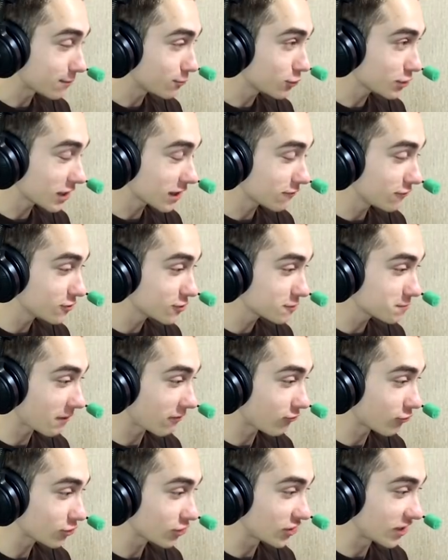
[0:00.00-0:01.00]
это будет как видос по
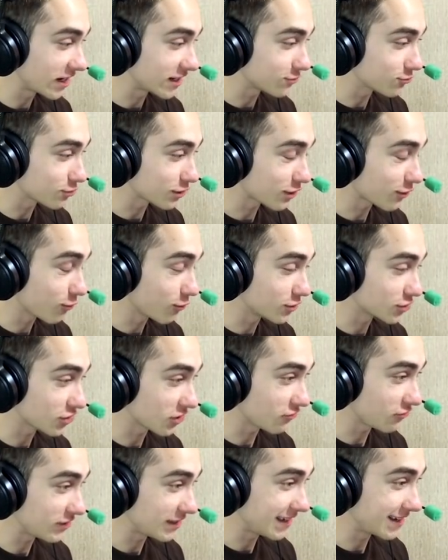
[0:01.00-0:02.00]
Фортнайту, такой же
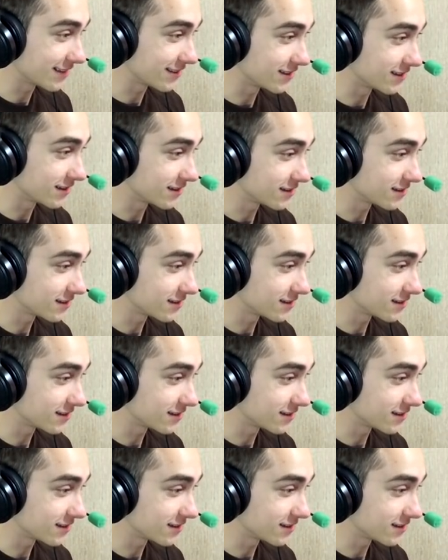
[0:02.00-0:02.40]
офигенный.